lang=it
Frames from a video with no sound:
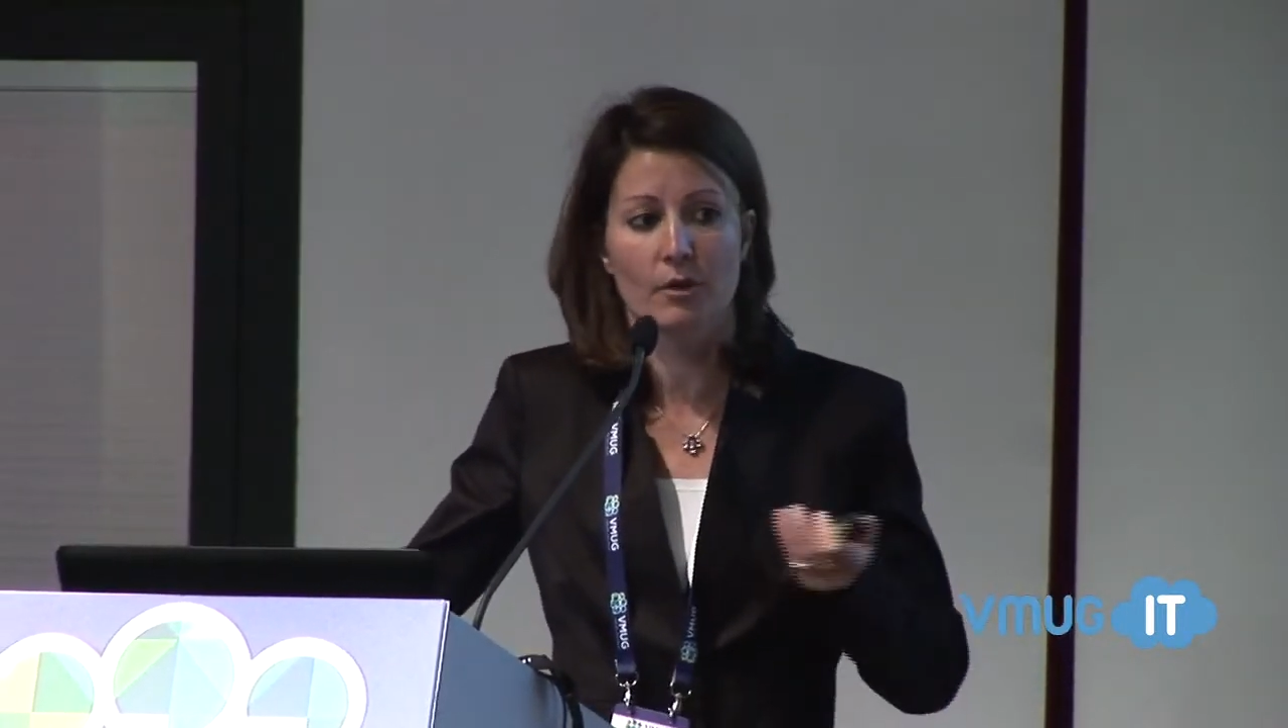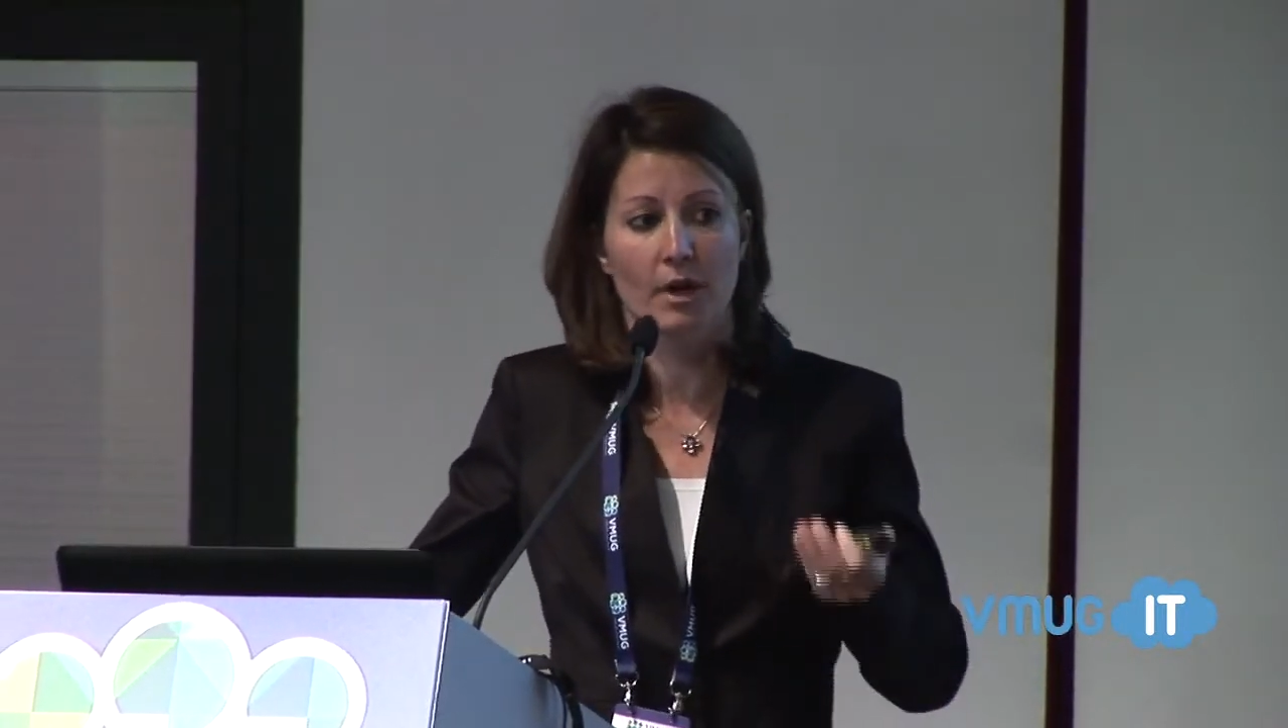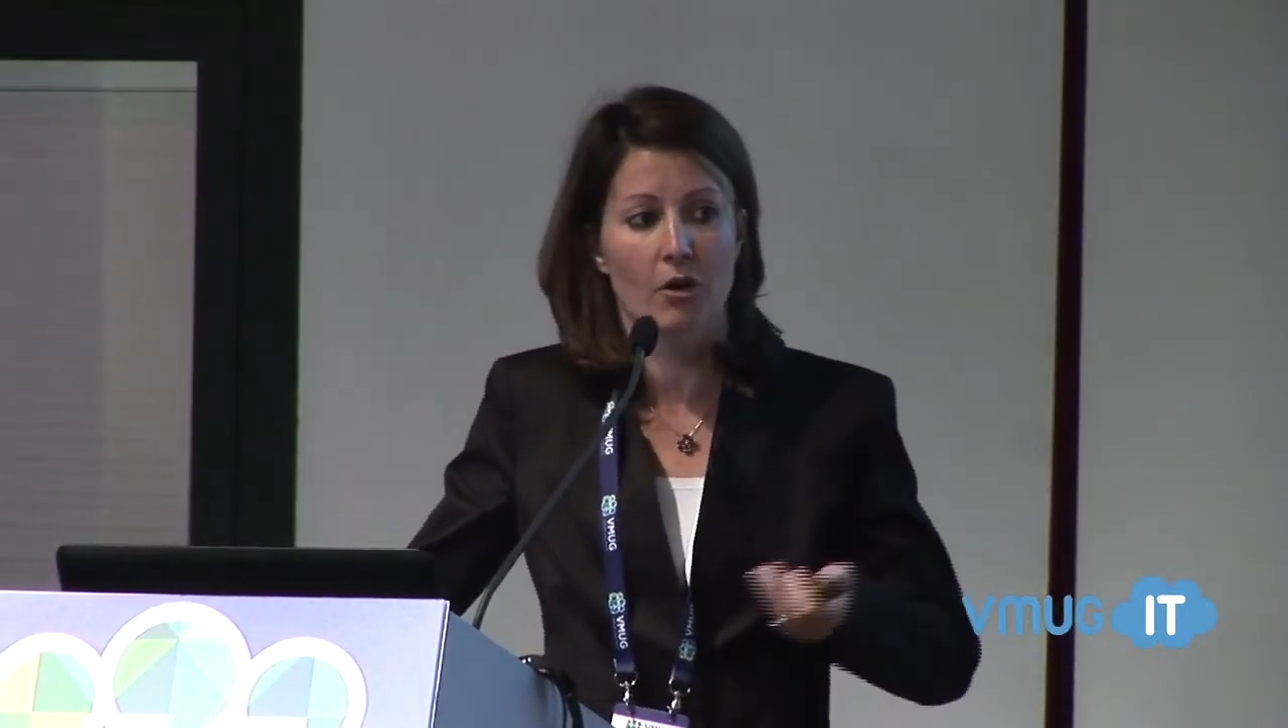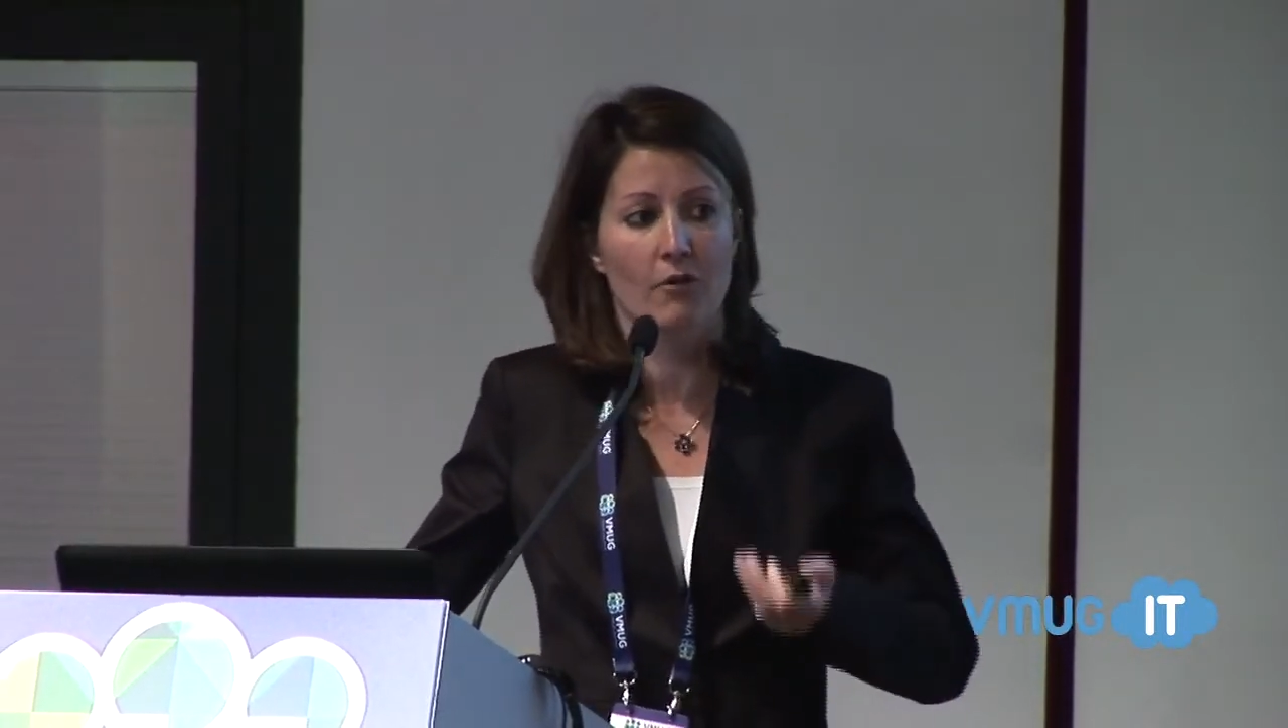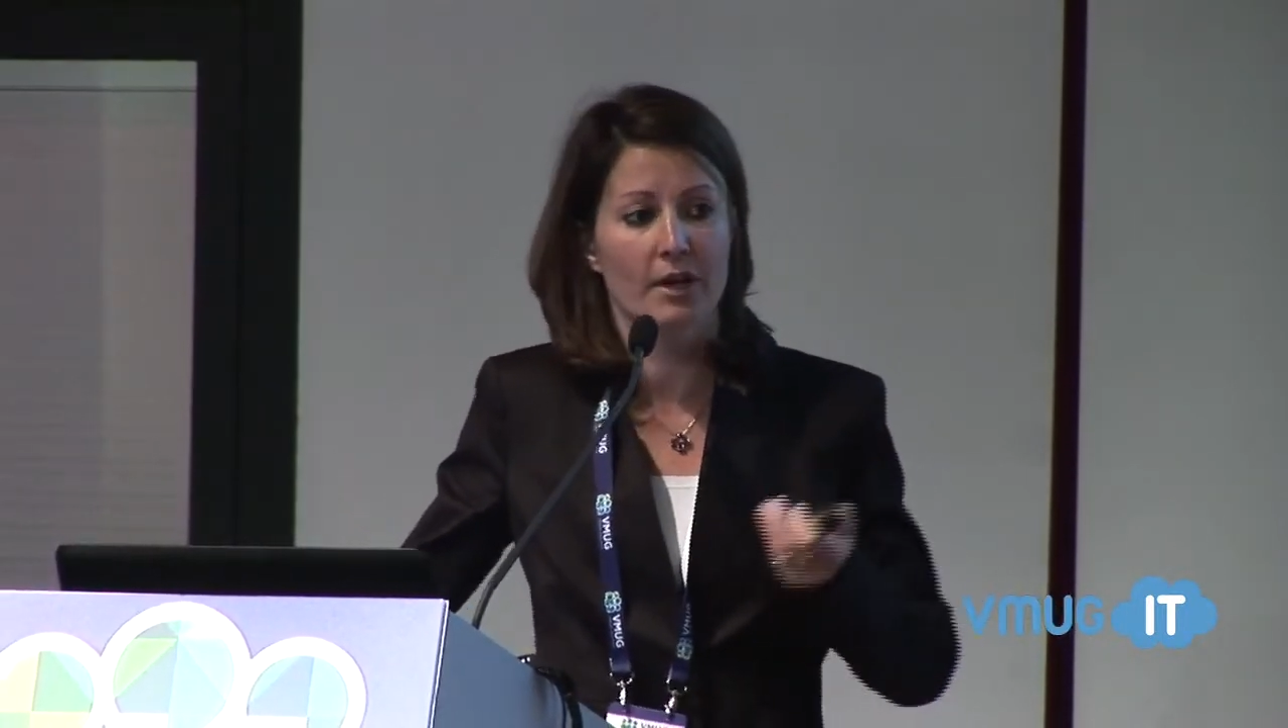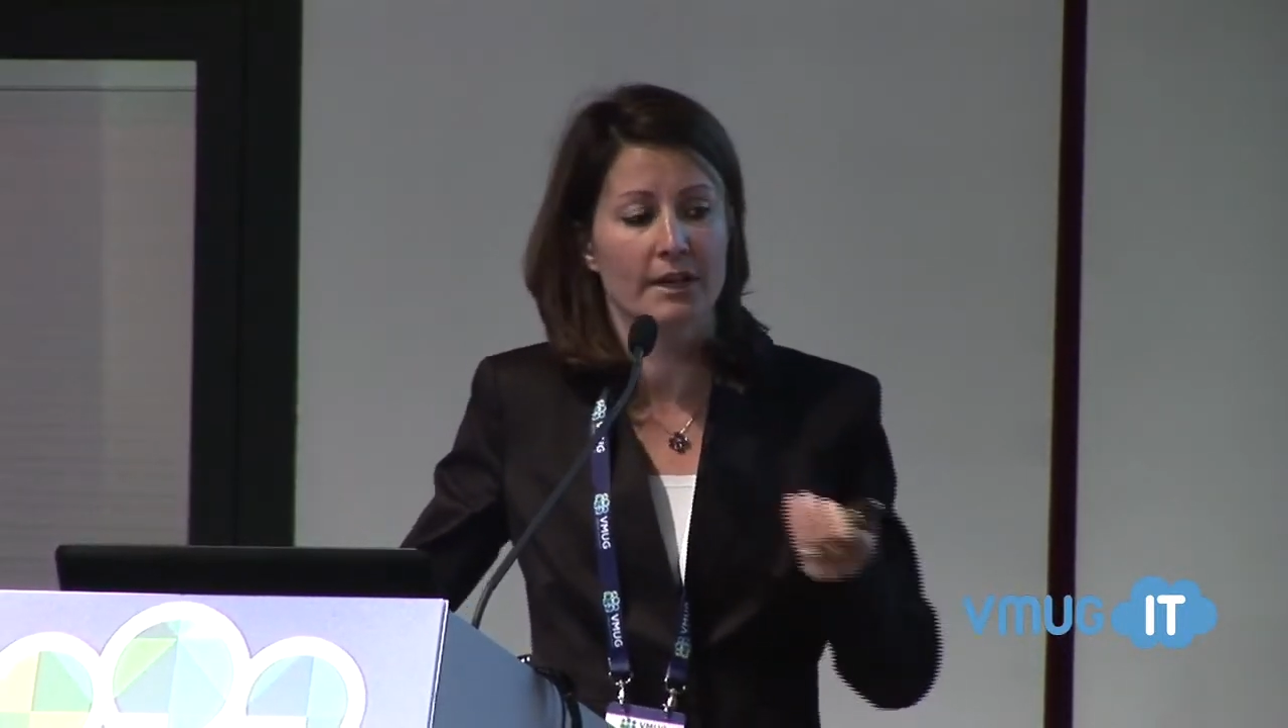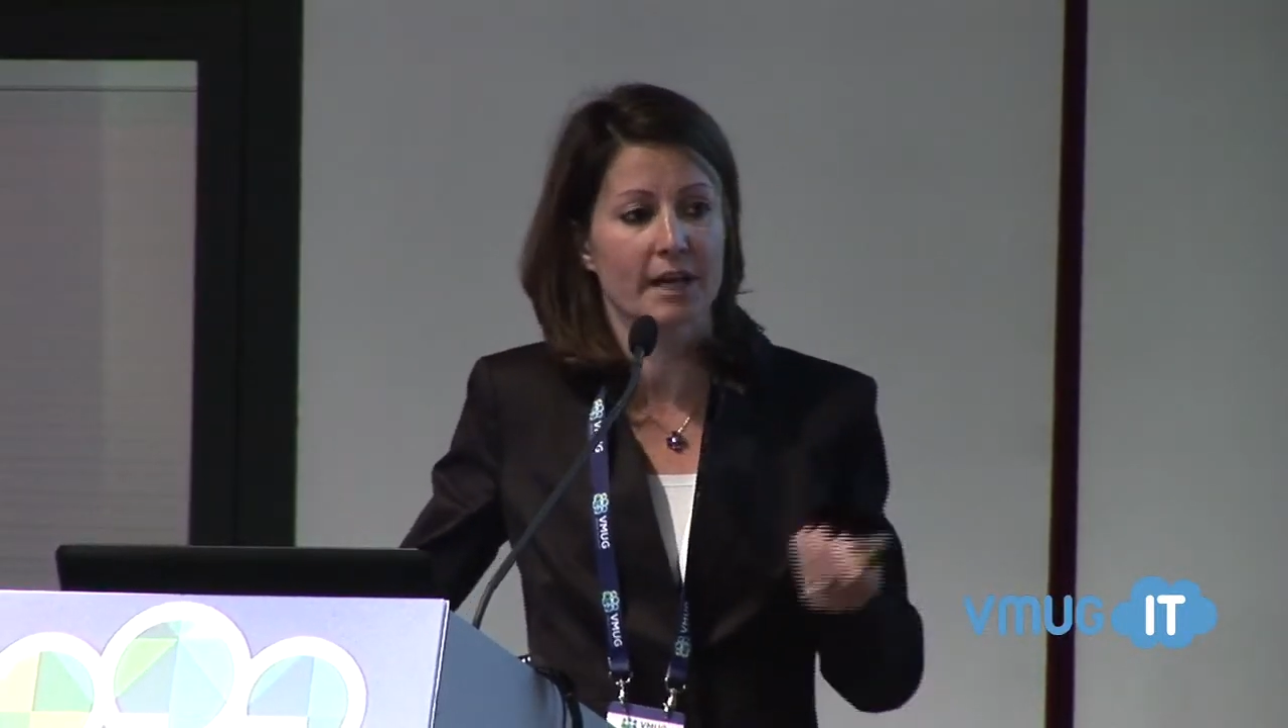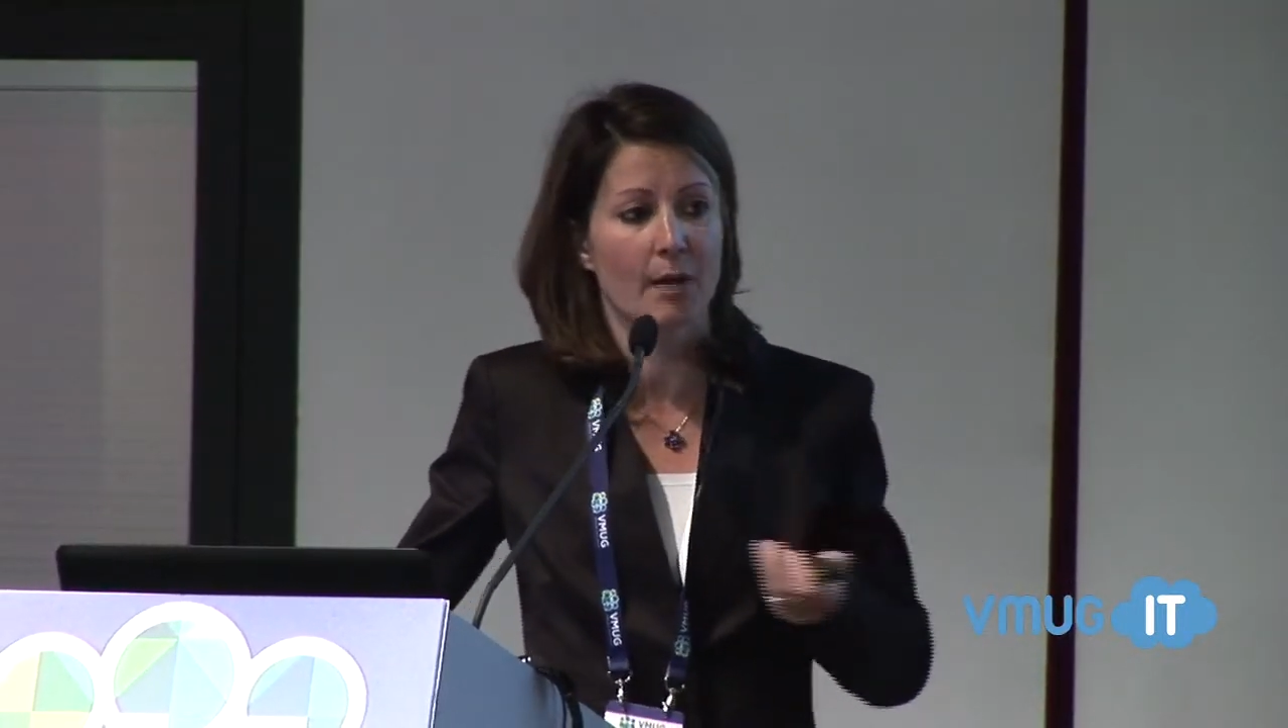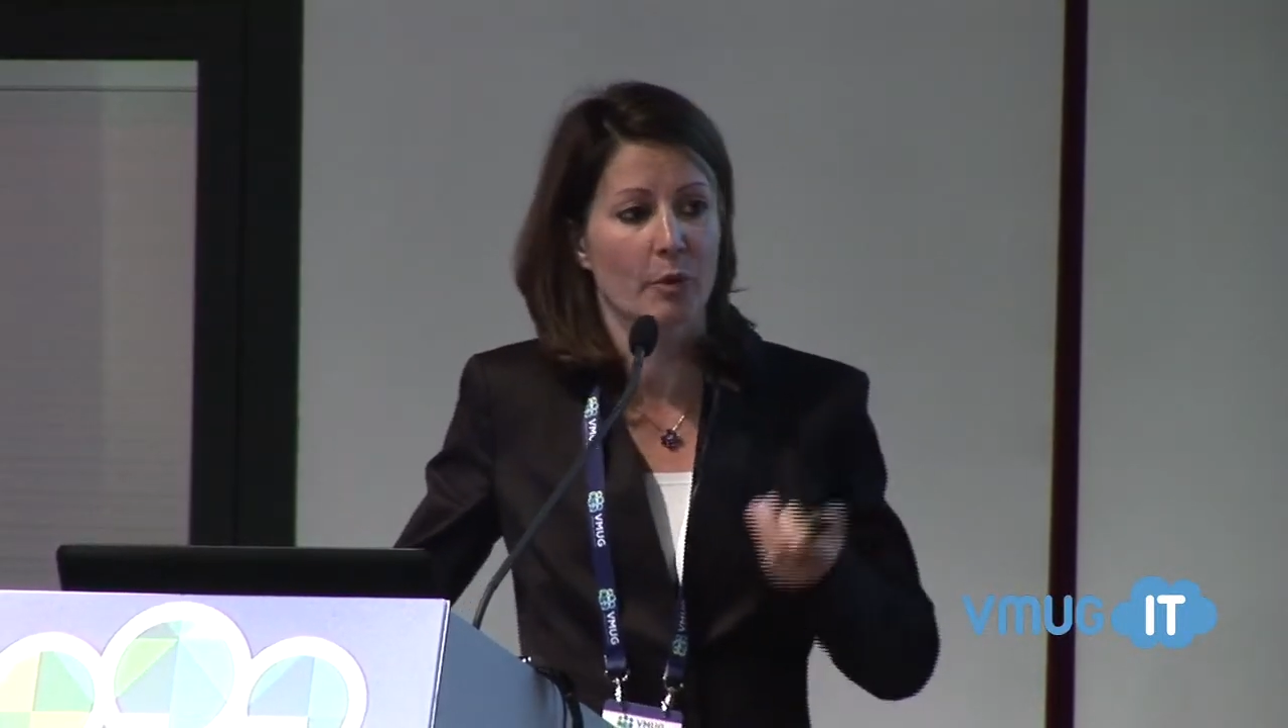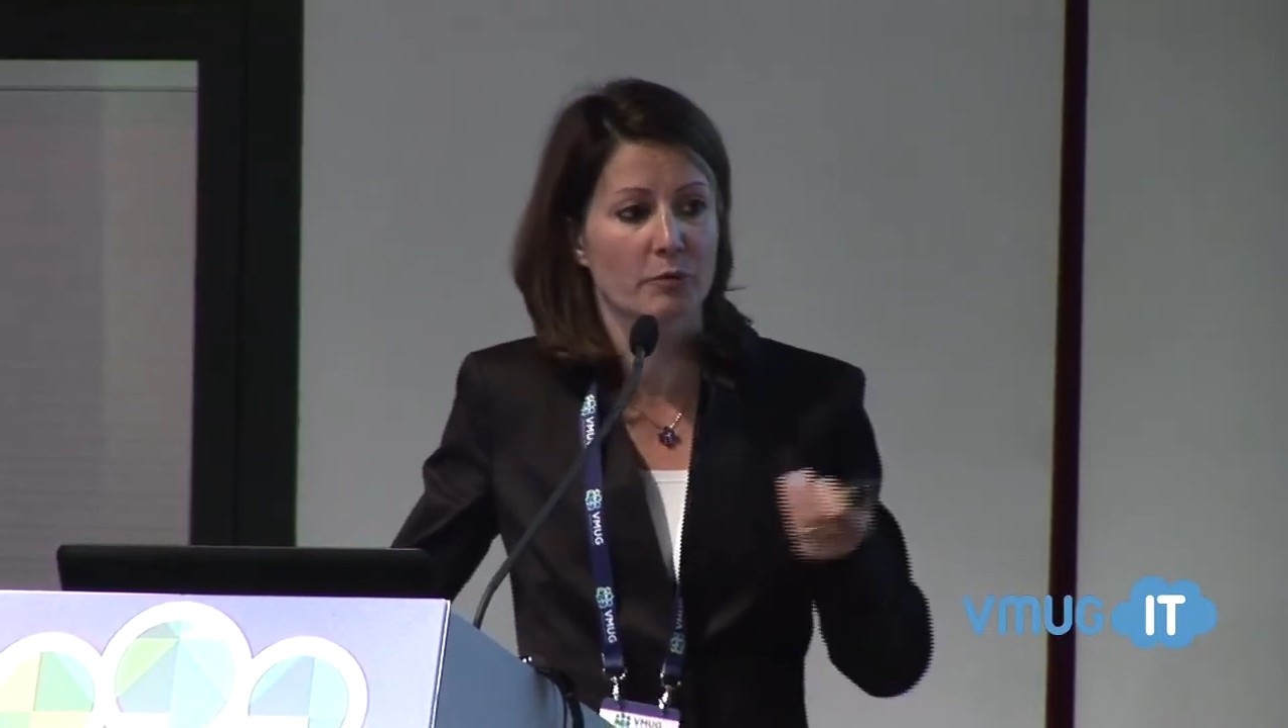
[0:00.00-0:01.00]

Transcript: recovery time